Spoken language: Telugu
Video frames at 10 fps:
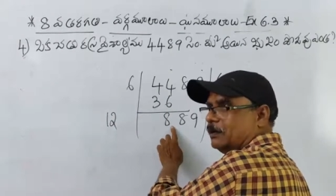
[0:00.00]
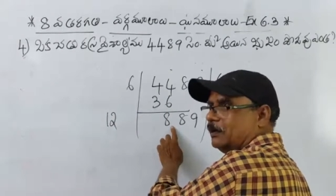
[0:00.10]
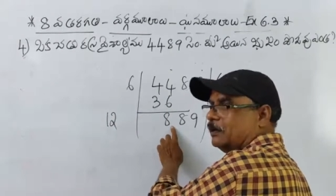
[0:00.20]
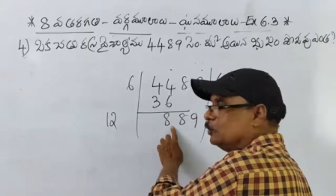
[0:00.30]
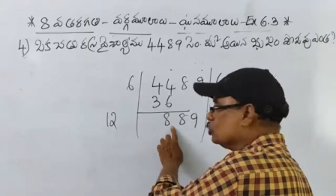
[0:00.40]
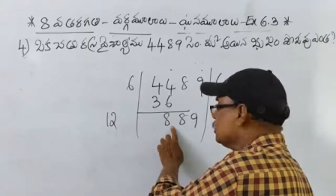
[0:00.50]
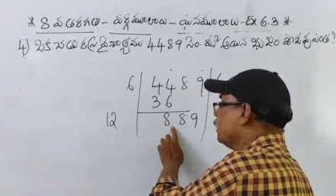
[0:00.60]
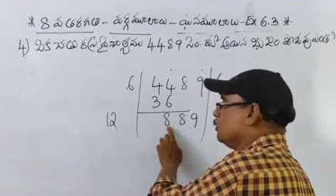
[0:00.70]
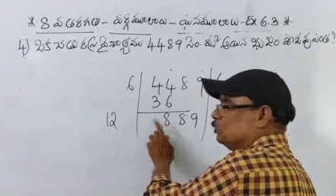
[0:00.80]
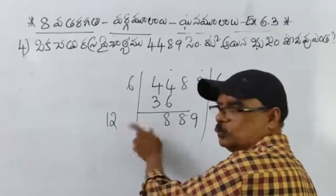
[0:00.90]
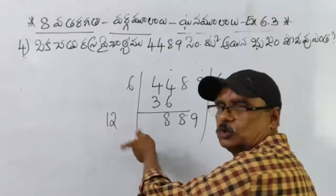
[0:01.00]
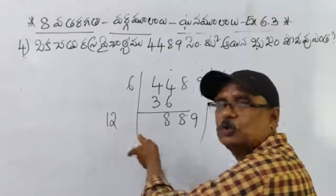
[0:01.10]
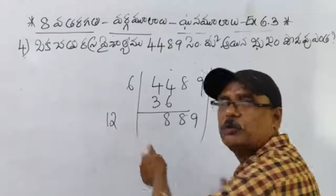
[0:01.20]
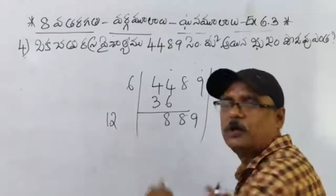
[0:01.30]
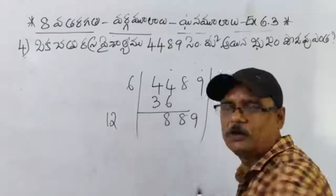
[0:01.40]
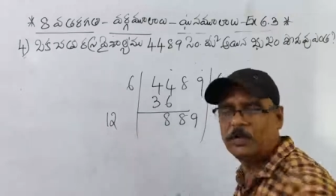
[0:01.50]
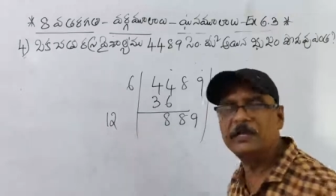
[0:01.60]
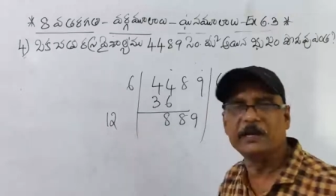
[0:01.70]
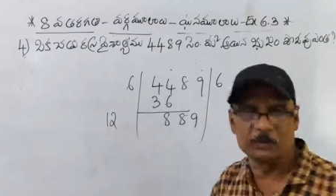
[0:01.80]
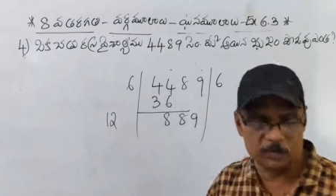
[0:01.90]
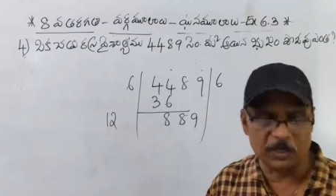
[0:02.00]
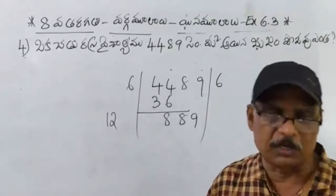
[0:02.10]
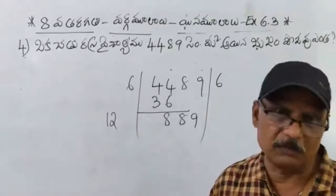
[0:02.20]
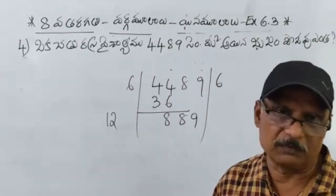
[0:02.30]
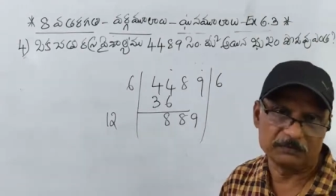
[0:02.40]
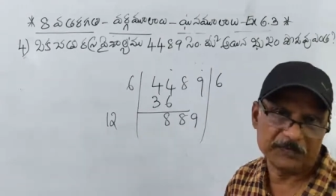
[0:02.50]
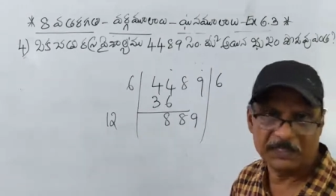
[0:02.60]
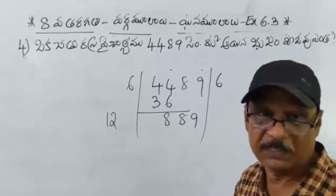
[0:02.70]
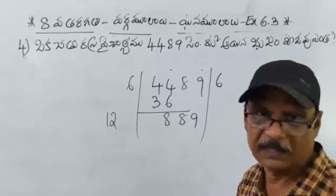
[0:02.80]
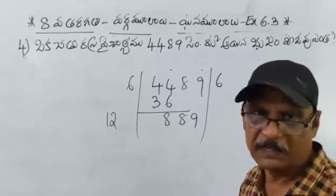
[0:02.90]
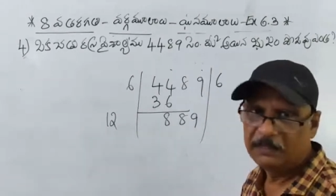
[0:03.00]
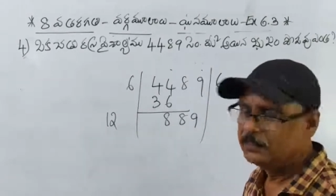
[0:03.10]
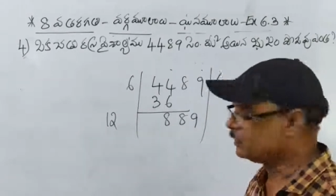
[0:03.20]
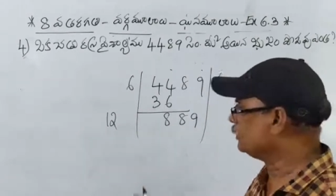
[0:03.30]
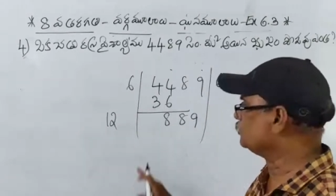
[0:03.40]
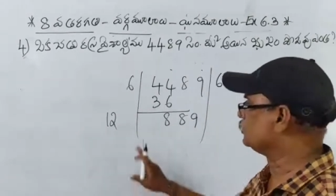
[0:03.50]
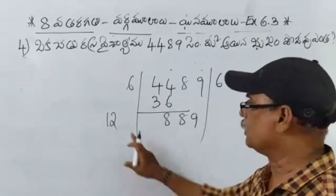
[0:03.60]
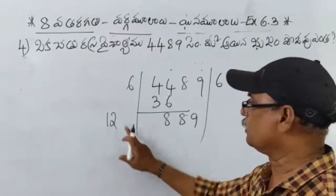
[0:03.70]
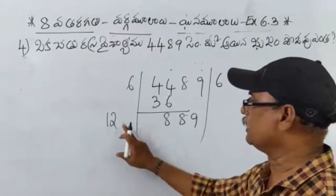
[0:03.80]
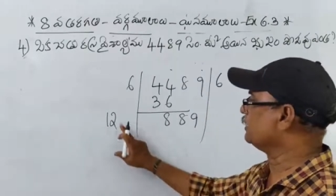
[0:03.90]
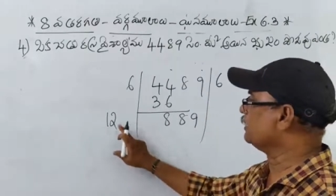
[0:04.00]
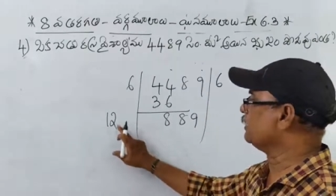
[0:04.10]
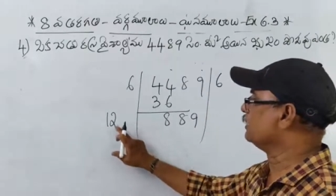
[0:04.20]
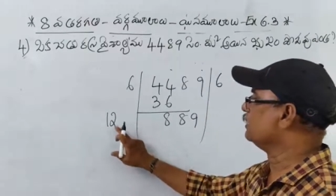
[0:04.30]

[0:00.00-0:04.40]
ఏడు సార్లు సుమారుగా ఏడు సార్లు అంతేగా ఏడు సార్లే కదండి